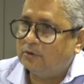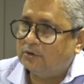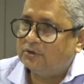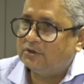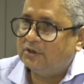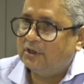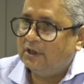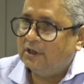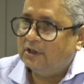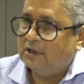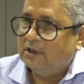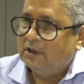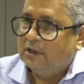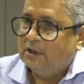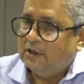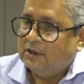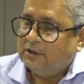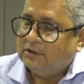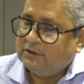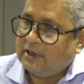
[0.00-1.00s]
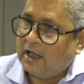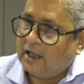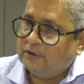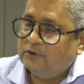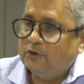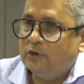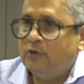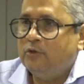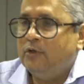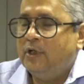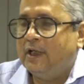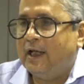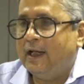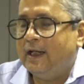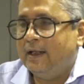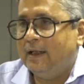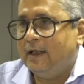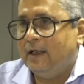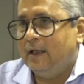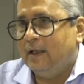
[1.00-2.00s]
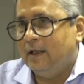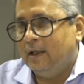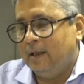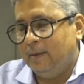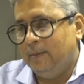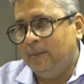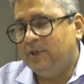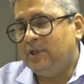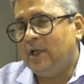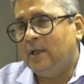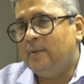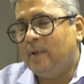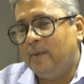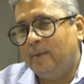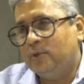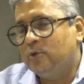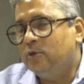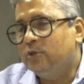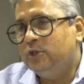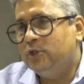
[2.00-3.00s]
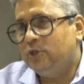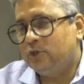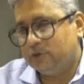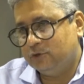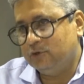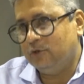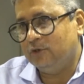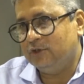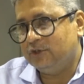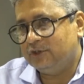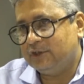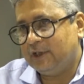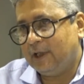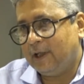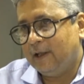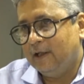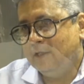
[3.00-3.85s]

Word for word: করতেছে তার জন্য এখানে বিশালভাবে ক্ষতিগ্রস্ত হইতেছে